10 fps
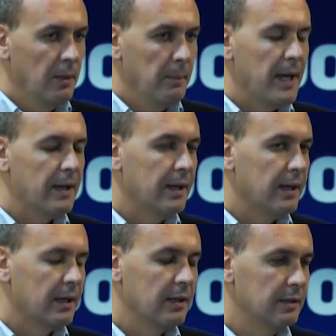Bah,
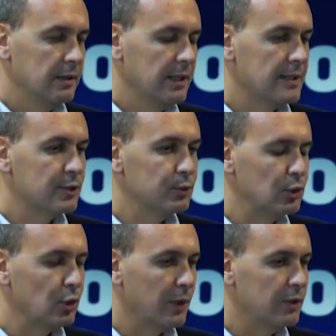eh,
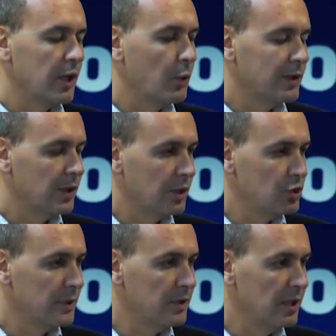innanzitutto quando hai
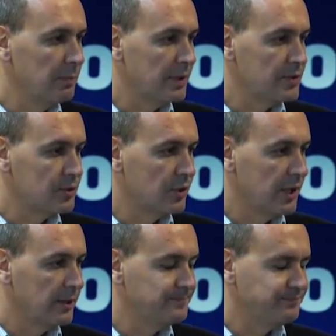14 milioni di
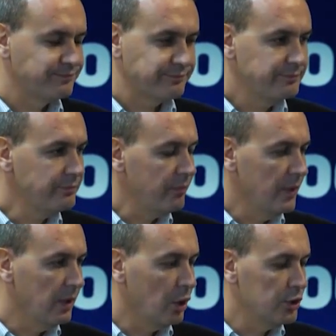persone
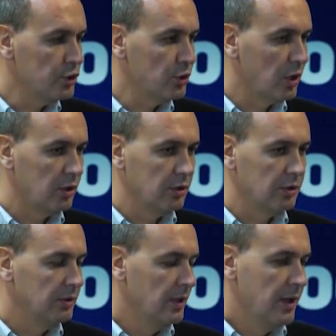ogni
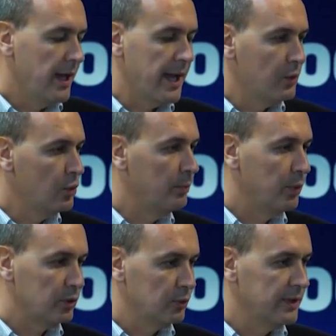giorno è
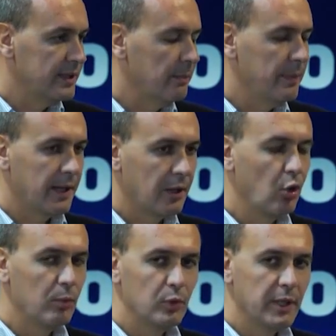un'opportunità per
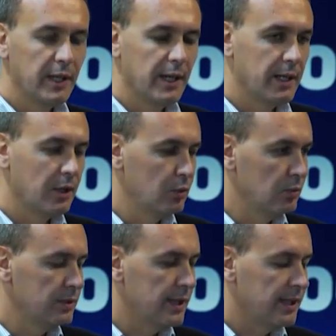comunicare con
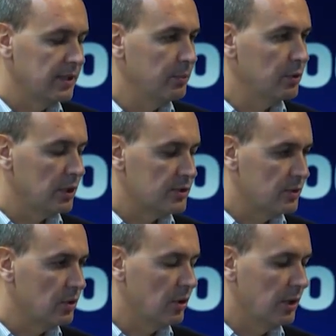un target
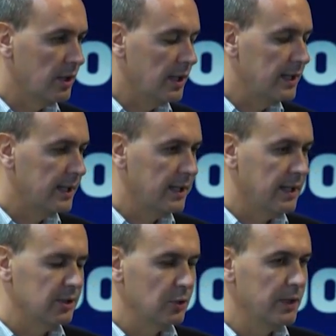piuttosto
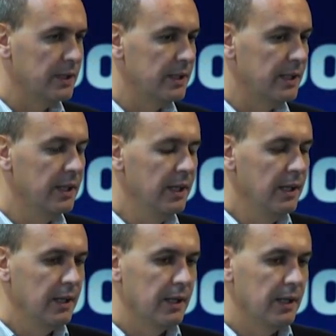allargato, quindi
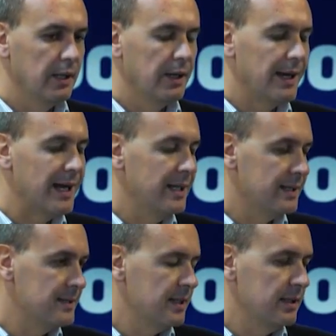uh, alle
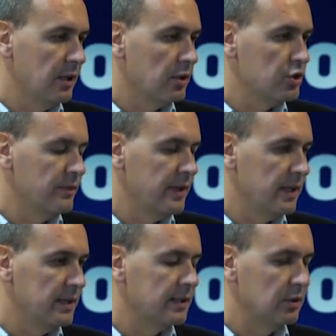aziende oggi
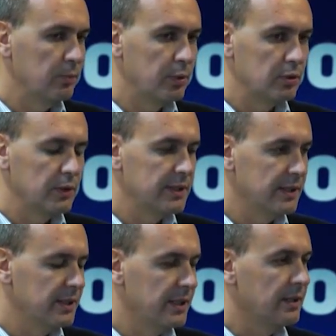viene data l'opportunità
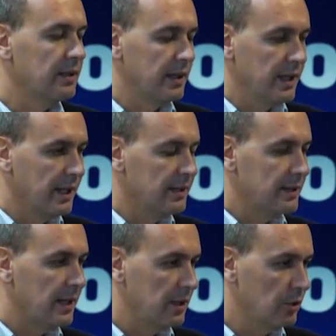di
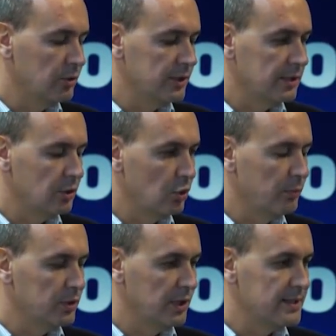entrare in contatto con
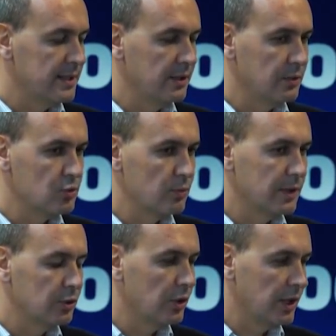potenziali
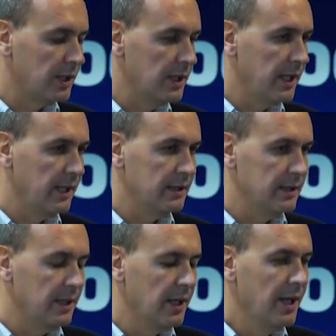consumatori,
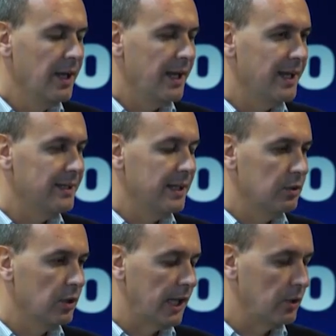clienti e
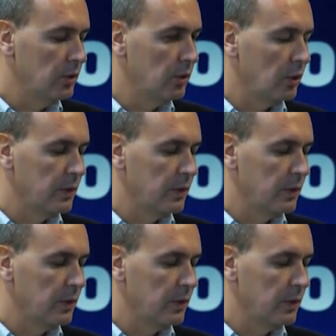dialogare con loro.